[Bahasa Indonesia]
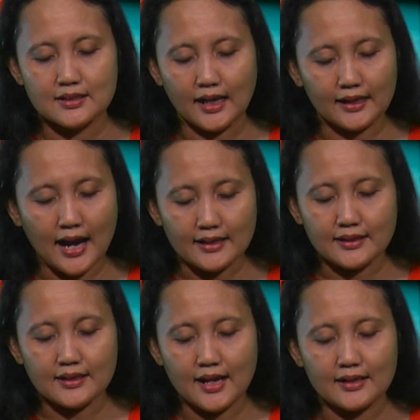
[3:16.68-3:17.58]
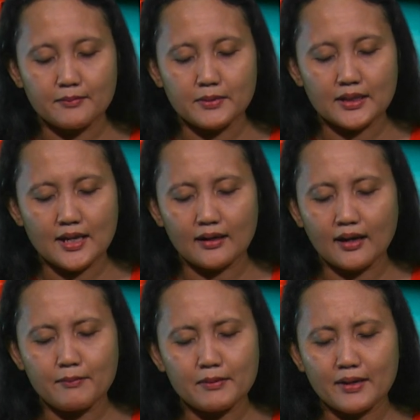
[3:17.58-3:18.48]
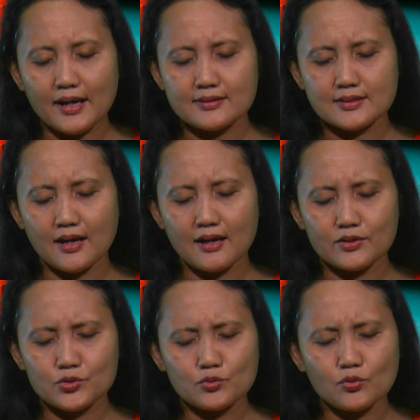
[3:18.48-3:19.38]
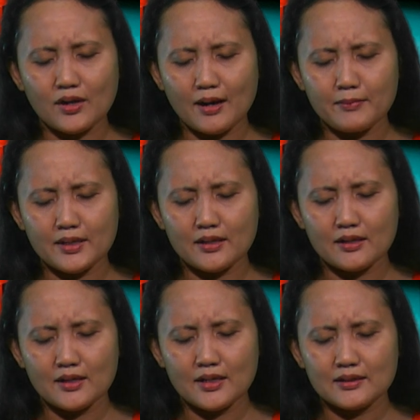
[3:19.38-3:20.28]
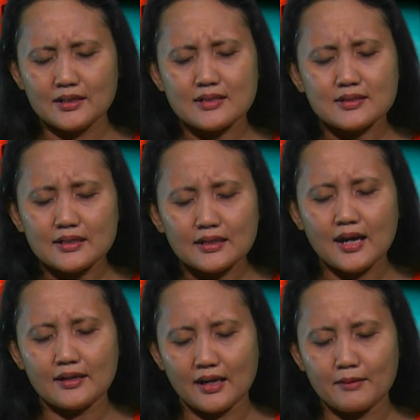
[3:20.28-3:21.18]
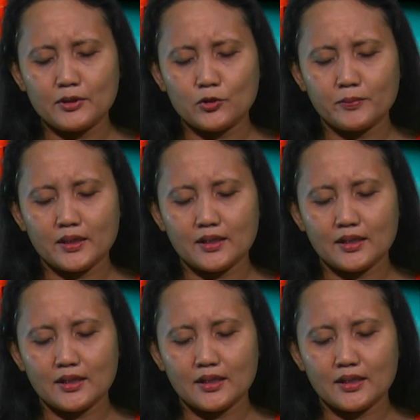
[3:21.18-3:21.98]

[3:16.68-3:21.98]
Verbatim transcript: Karena hanya dengan demikian kami merasa sungguh kami tidak sendirian dalam hidup ini.